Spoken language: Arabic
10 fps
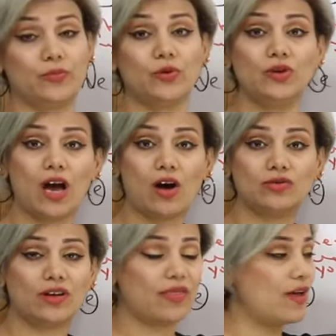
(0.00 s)

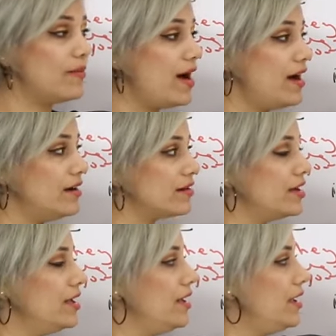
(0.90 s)
pronoun الضمائر
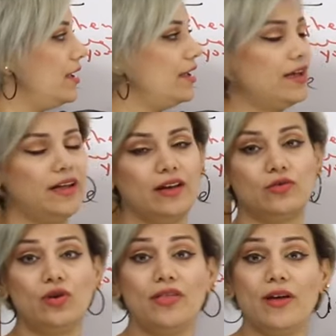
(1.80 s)
آه،
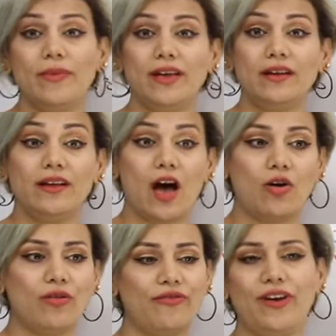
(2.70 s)
كل ضمير
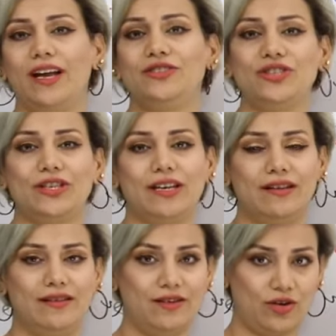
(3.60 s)
ياخذ فعل شكل
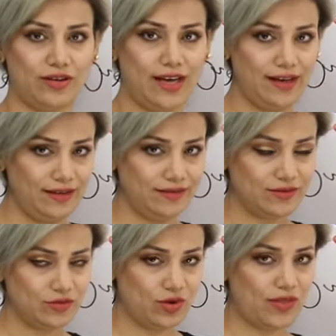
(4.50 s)
اوكي
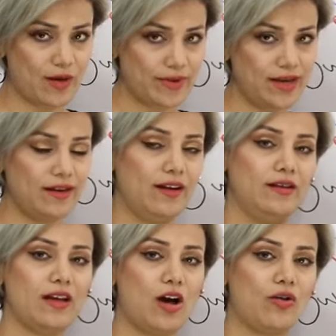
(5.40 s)
كل ضمير
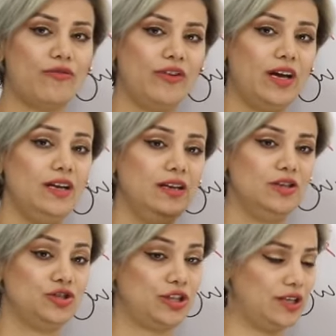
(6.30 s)
ياخذ فعل
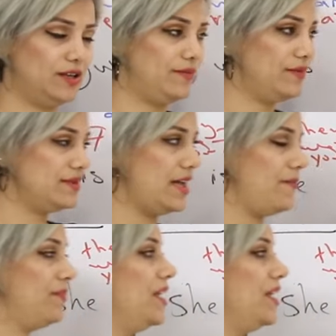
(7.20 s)
شكل زين